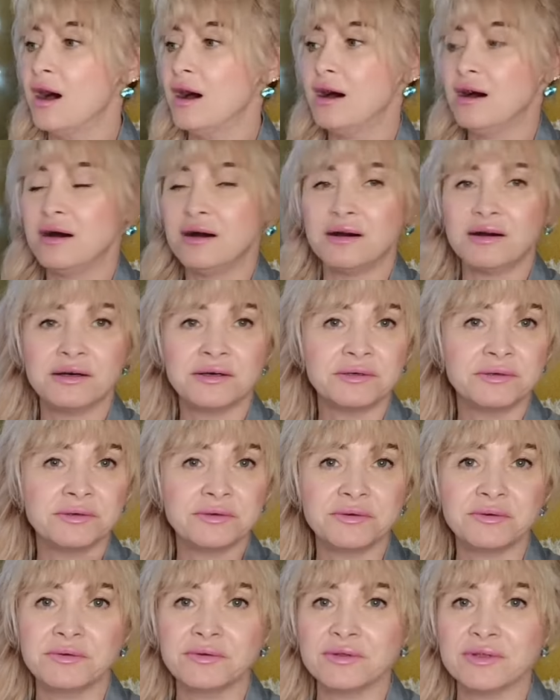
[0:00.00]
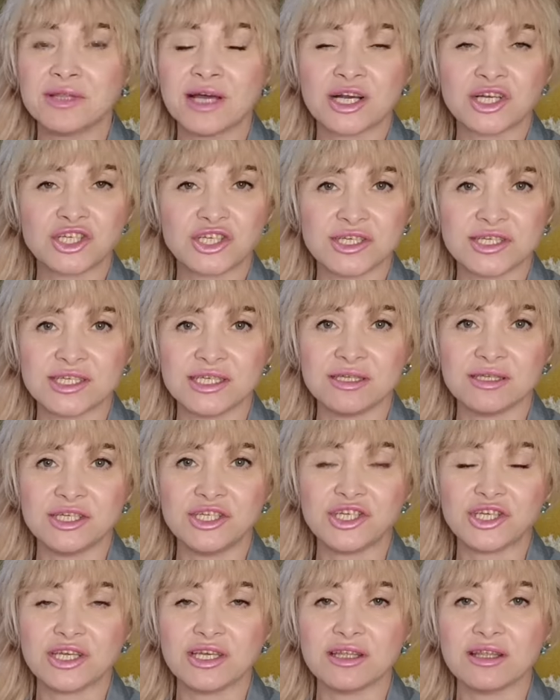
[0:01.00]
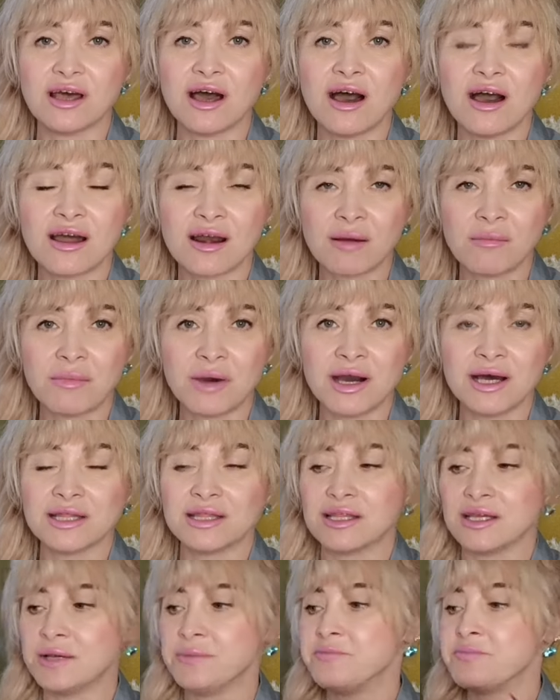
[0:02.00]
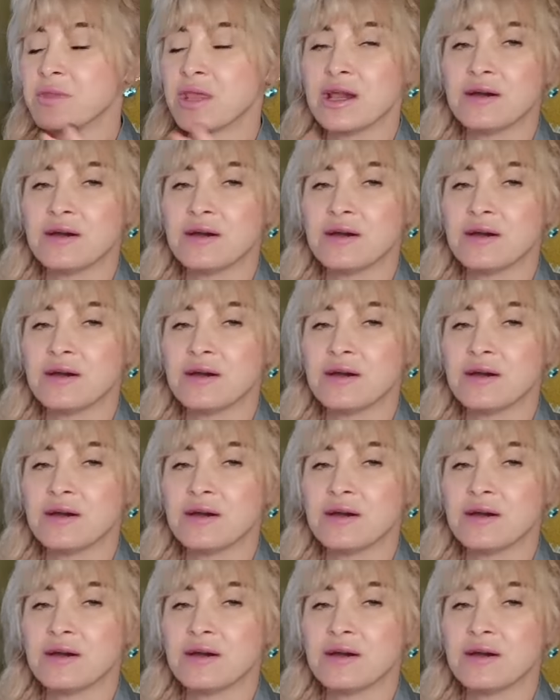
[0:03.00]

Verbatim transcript: А, также ссылочки на ароматы,